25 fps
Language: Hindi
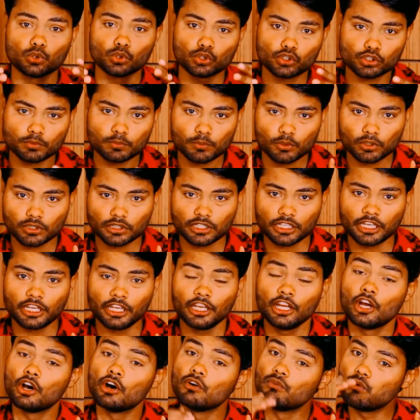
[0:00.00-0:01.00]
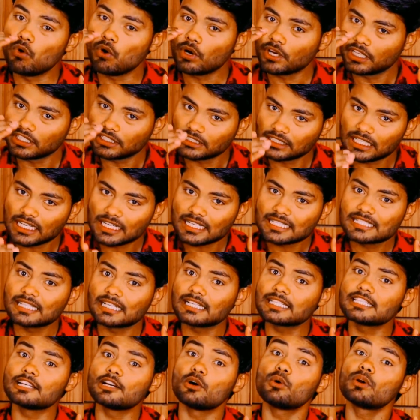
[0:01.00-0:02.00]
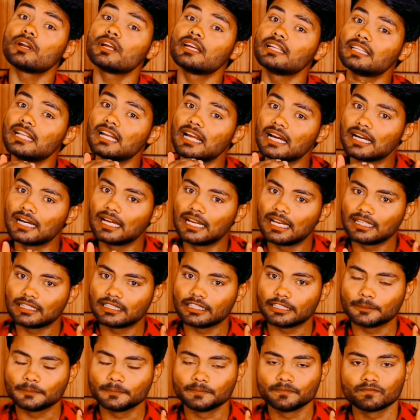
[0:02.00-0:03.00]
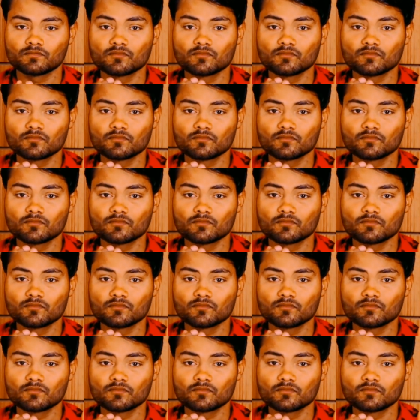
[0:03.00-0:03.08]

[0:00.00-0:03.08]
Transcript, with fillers: दोस्त बोलते हैं वो कितना सच है और कितना गलत है